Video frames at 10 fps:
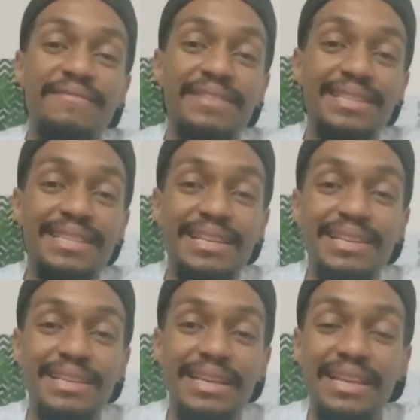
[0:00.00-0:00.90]
fez
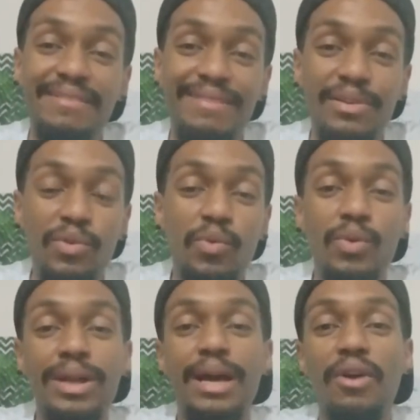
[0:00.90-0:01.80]
ele elevar a
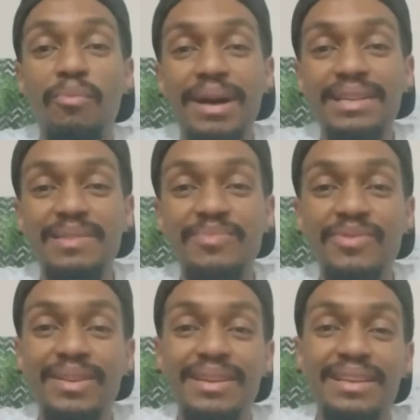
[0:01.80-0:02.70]
loucura ao máximo